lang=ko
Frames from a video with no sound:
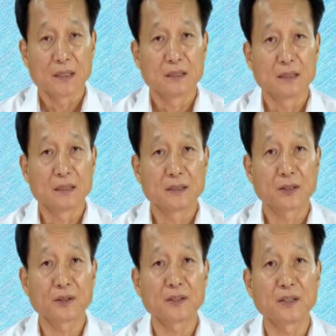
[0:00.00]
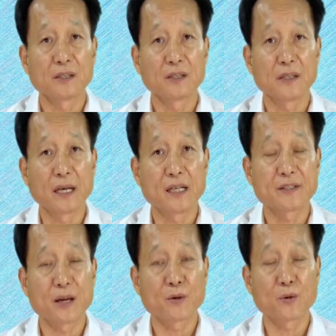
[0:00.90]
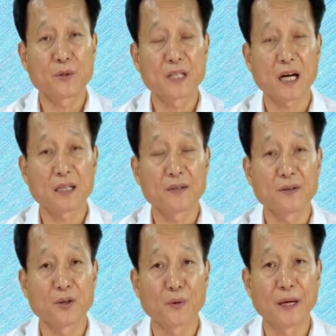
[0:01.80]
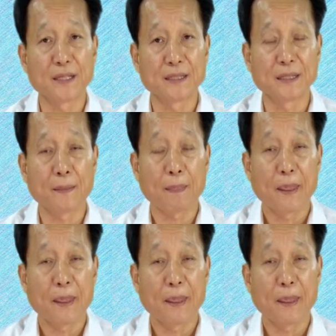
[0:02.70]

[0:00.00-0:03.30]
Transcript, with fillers: 어, 청년 내일 채용 공제 같은 경우에는